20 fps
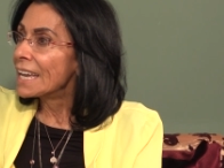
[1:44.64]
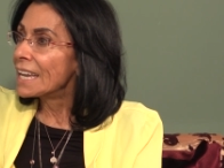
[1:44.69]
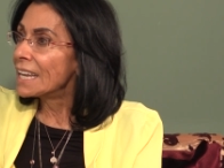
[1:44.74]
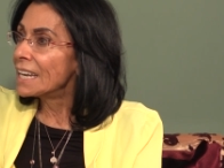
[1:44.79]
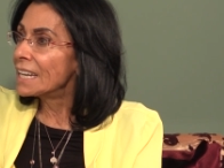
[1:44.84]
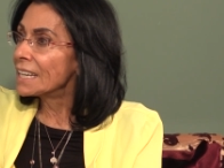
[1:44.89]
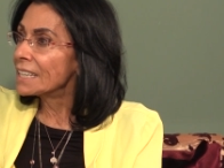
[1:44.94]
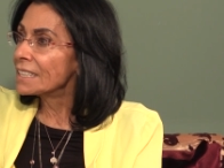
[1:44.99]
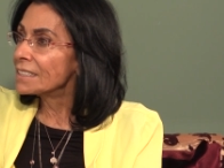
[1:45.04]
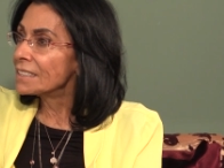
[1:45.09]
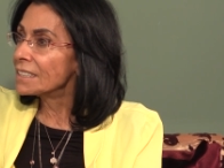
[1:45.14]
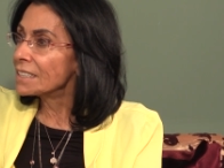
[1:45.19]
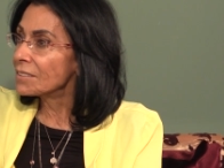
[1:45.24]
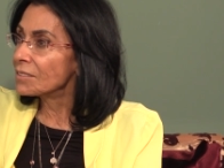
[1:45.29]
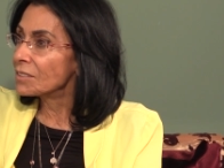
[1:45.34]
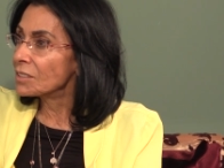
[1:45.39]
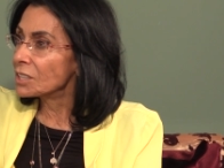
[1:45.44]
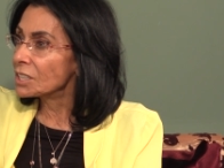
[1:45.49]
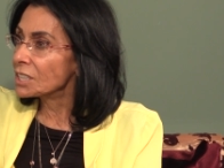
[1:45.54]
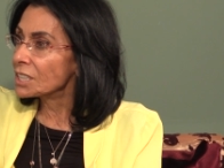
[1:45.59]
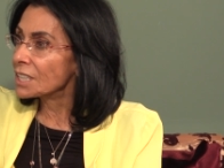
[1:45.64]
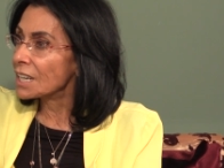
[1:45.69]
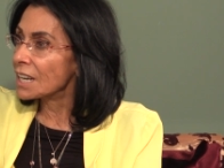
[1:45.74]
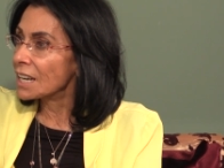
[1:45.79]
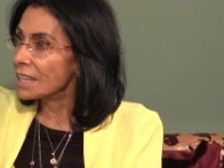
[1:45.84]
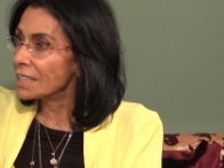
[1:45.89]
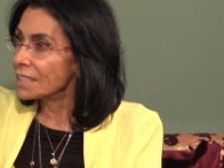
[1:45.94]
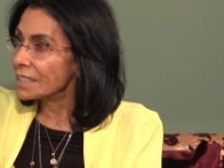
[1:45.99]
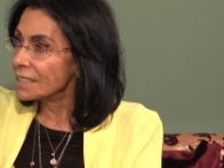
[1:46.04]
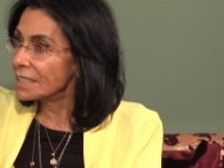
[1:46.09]
elektrik ve ışık
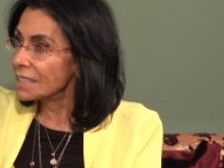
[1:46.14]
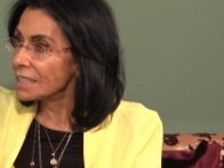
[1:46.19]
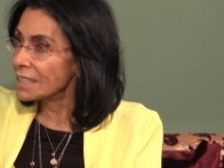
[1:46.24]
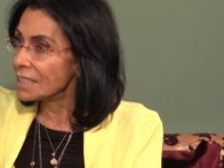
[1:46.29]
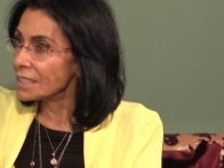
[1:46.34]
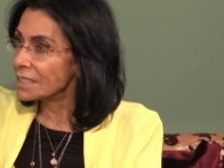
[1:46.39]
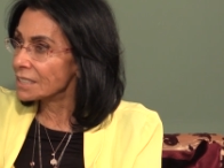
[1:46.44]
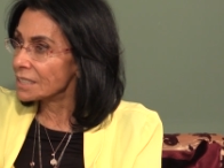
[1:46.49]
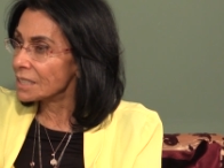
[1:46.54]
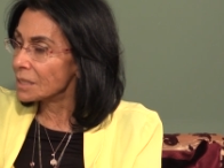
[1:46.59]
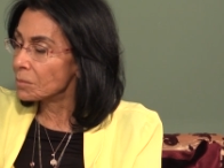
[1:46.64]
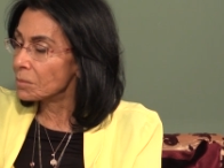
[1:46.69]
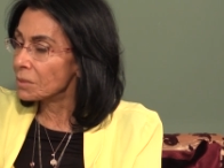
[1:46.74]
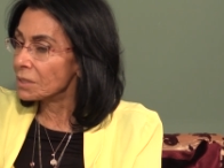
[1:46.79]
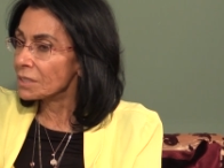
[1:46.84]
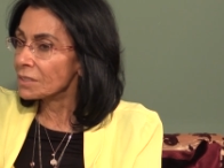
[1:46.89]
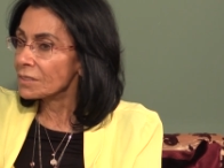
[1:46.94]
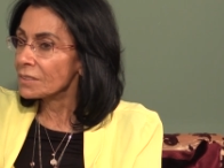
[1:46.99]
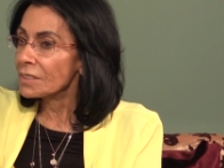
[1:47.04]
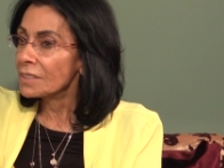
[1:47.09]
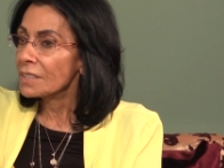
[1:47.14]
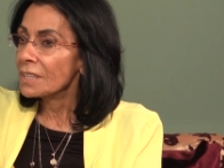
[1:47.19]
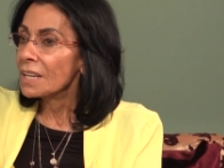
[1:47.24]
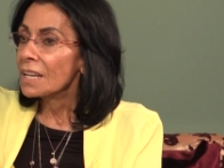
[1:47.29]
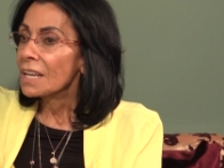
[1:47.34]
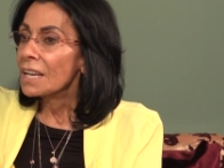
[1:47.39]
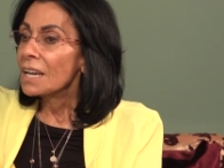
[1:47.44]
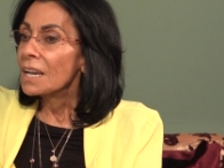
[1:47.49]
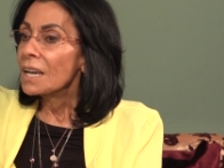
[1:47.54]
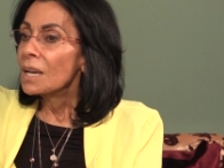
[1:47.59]
haline de geçirebilirsin. Hı
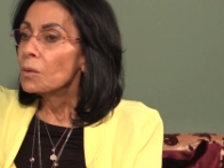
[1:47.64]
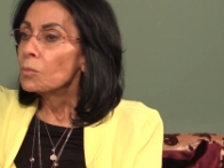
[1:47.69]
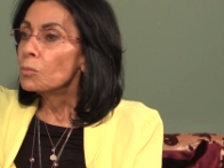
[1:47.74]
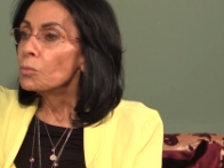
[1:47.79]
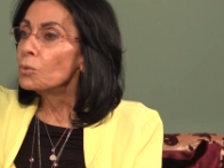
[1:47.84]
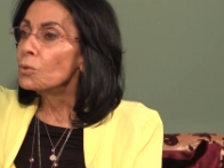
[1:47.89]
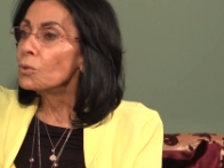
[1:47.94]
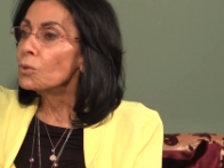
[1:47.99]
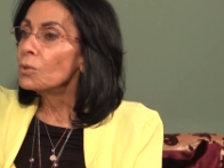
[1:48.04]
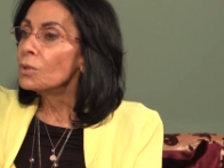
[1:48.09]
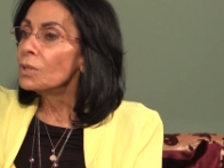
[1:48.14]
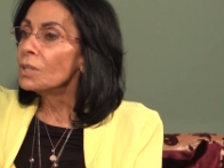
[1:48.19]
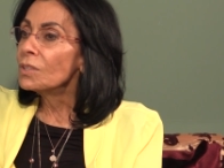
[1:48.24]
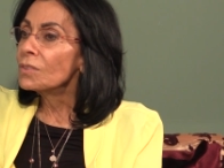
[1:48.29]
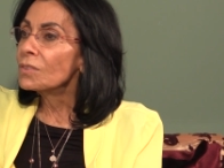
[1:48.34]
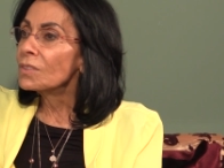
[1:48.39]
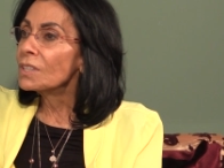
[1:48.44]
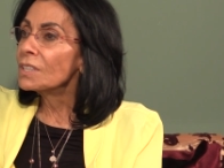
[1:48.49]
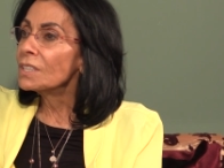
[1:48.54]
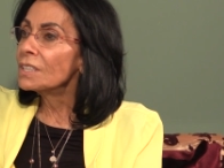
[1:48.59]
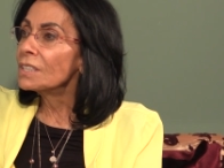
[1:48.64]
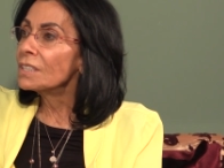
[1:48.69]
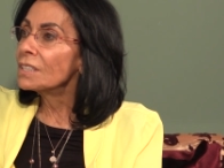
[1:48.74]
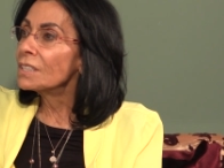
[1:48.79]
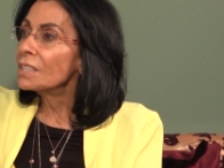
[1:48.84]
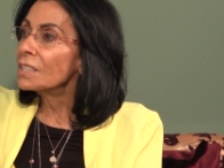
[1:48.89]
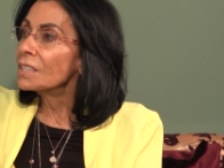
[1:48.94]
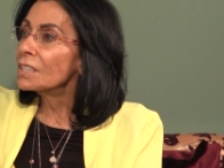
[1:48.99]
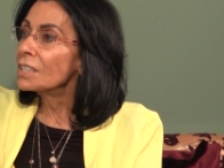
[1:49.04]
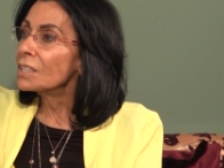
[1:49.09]
hı. Bu insanın
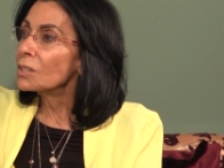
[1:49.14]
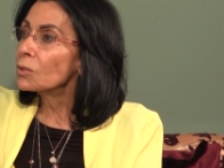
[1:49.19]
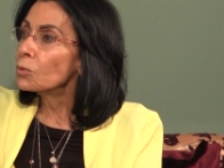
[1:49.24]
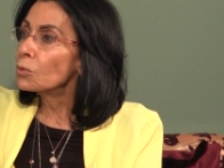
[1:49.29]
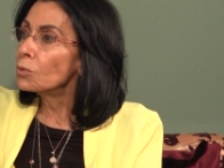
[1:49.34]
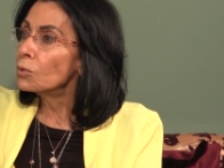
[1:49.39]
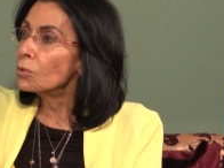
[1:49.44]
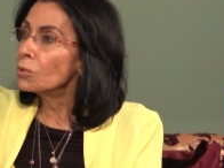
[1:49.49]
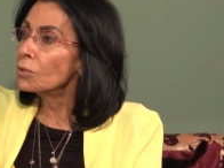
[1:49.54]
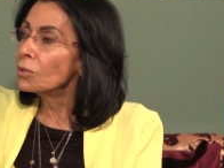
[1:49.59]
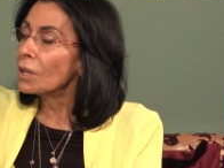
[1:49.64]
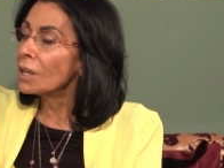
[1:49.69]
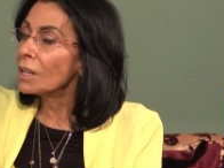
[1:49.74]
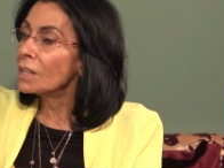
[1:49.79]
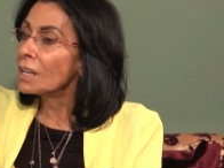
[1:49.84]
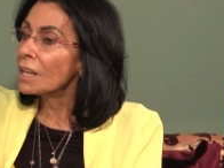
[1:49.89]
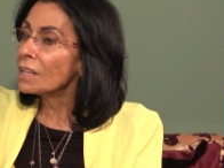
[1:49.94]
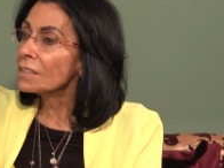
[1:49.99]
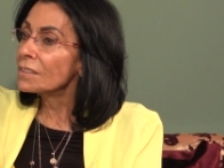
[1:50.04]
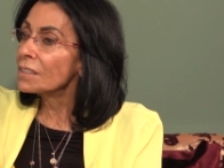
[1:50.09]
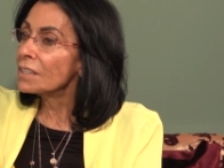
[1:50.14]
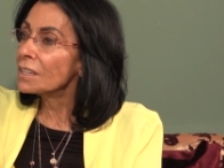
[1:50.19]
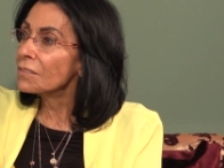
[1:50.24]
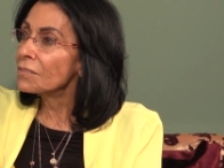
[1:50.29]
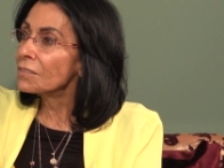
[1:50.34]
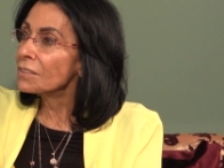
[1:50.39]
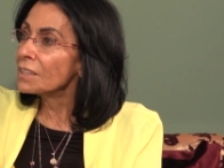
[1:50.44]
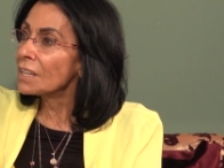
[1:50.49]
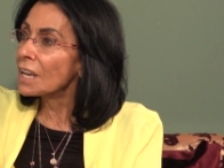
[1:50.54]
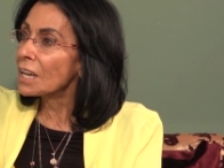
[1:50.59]
e, kulun Allah
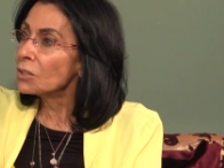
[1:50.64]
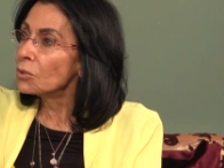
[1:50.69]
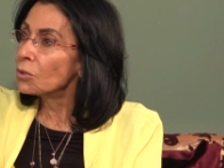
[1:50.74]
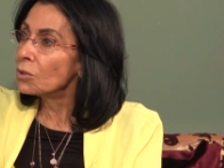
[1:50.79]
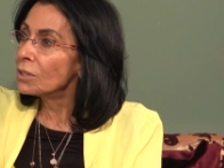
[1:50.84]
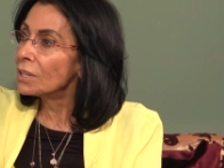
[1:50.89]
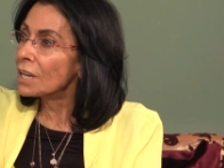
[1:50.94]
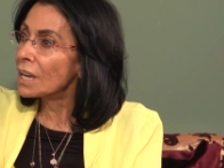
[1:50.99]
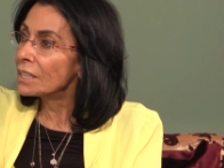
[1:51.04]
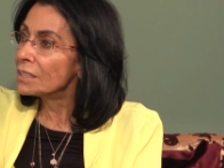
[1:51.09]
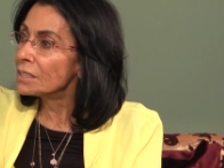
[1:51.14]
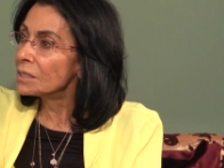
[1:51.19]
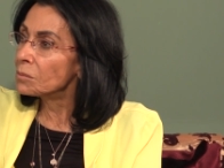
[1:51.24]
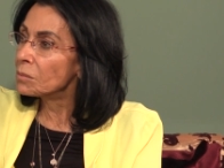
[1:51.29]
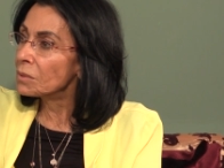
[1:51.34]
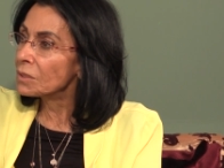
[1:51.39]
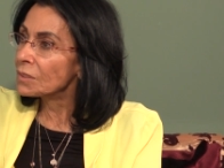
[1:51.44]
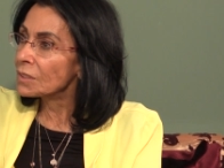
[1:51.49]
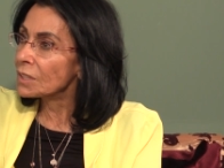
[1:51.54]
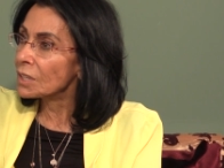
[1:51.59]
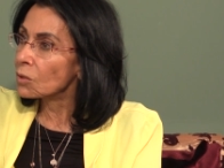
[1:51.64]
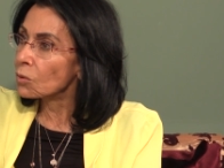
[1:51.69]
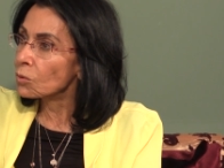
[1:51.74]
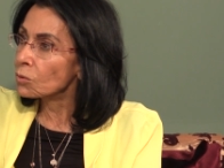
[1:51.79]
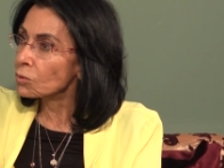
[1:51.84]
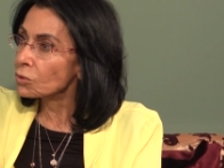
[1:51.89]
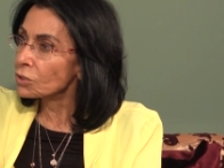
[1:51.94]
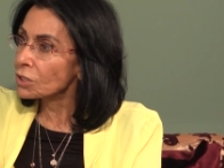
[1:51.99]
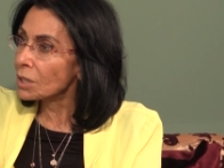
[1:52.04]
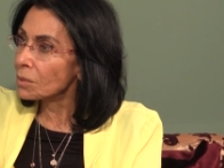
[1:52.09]
tarafından yönlendirmesiyle
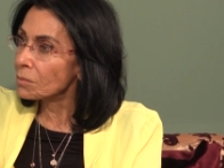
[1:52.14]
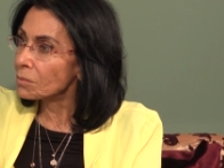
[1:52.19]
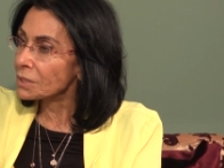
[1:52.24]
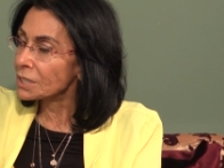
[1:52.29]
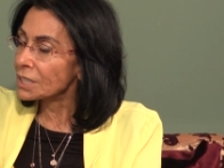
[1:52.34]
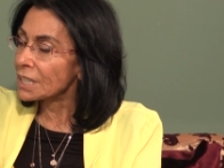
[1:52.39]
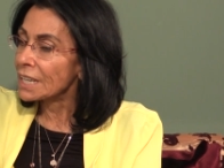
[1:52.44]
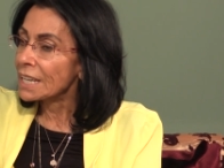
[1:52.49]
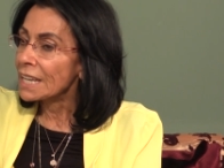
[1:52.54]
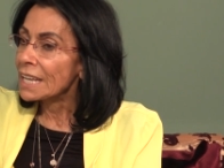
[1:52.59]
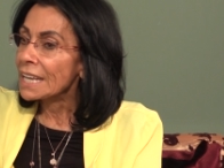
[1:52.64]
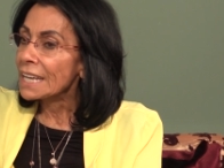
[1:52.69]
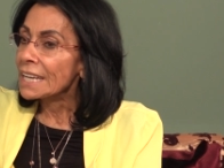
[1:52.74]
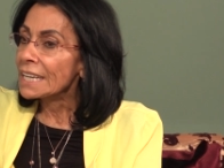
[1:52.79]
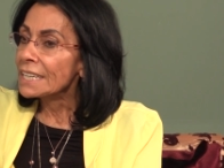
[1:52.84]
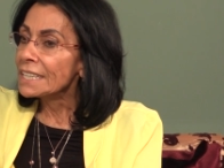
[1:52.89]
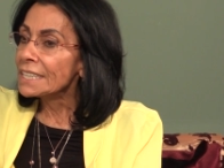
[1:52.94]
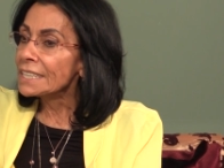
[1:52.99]
oluşan bir şey. Evet.